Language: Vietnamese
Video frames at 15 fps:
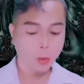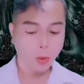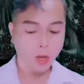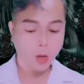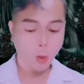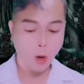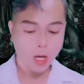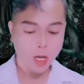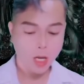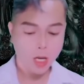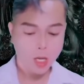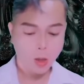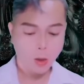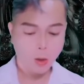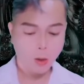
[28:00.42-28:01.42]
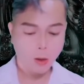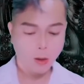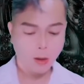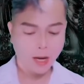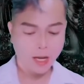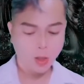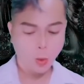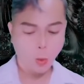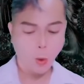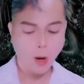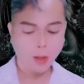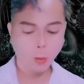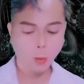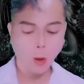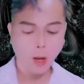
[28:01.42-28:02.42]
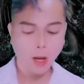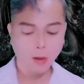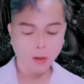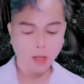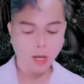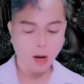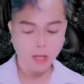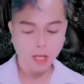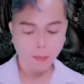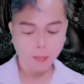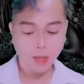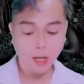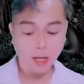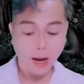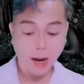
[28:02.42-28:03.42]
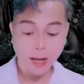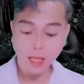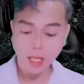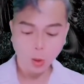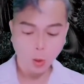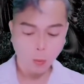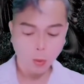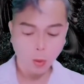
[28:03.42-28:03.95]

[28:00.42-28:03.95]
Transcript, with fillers: táo, chỉ là cậu vẫn luôn giả vờ ngủ say.